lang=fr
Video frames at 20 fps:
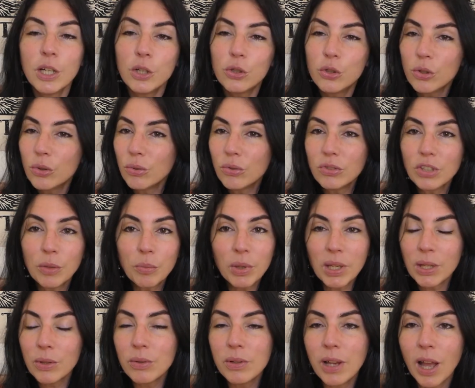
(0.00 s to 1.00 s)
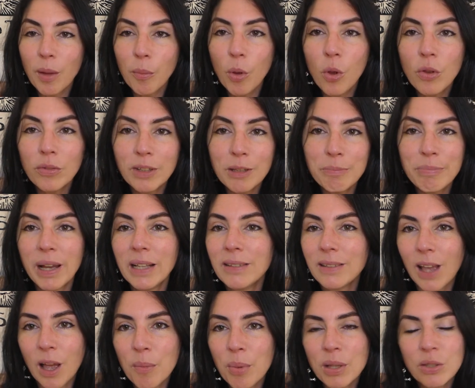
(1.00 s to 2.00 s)
Je consomme régulièrement des
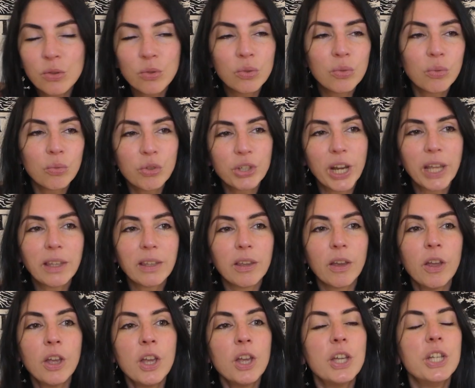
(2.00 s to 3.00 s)
pâtes à base de konjac.